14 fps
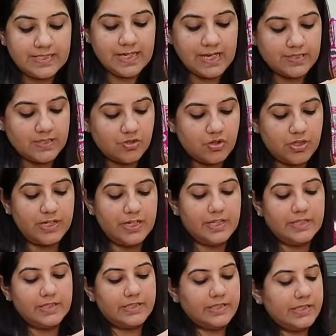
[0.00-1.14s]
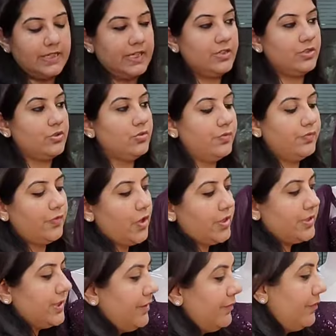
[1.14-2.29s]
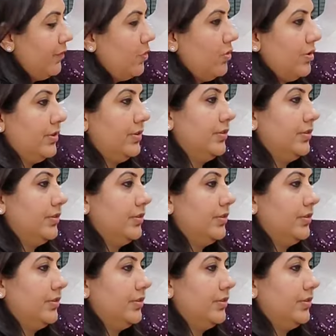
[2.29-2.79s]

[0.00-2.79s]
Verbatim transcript: साइजेस रहेंगे थर्टी एट टू फोर्टी फोर